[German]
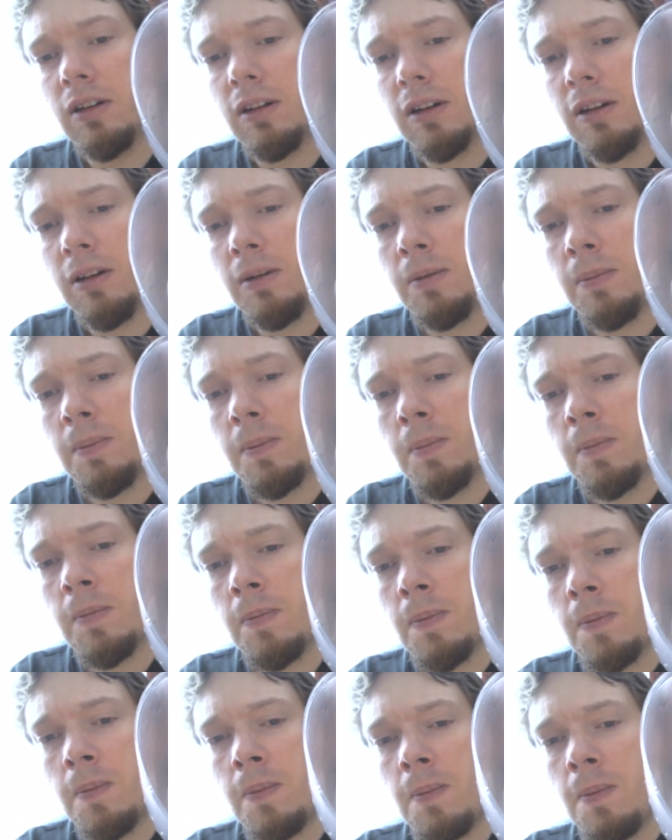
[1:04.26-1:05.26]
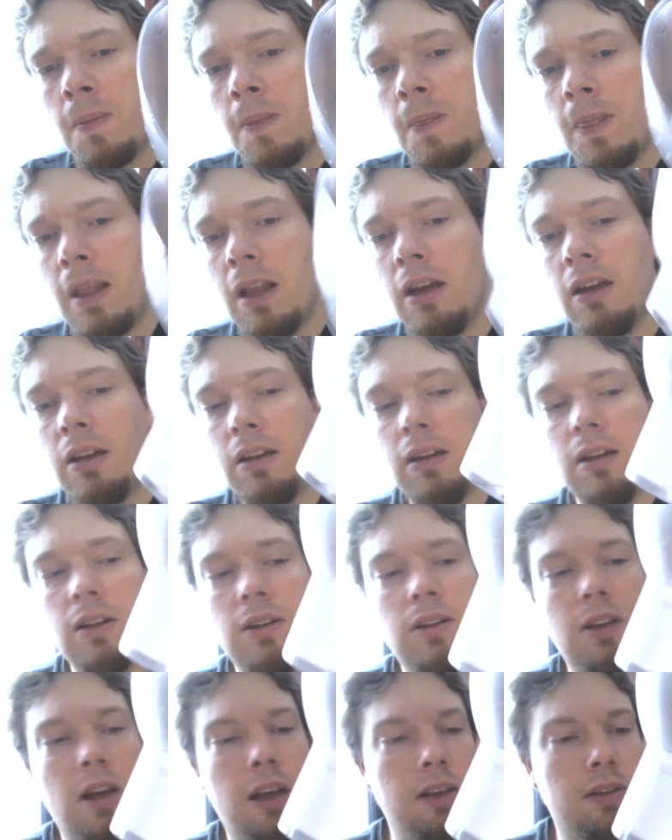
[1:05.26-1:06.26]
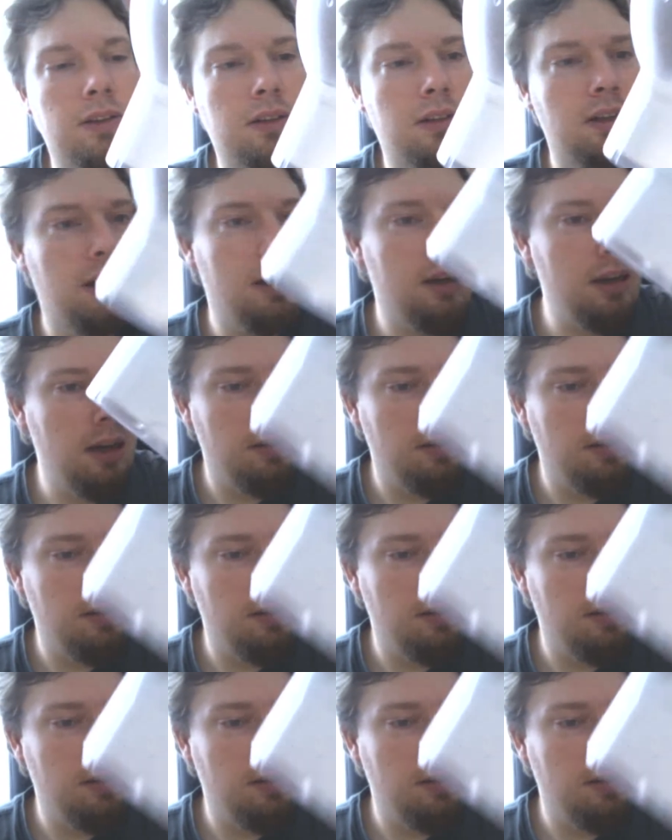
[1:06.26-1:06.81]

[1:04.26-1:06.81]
drin. Das heißt, in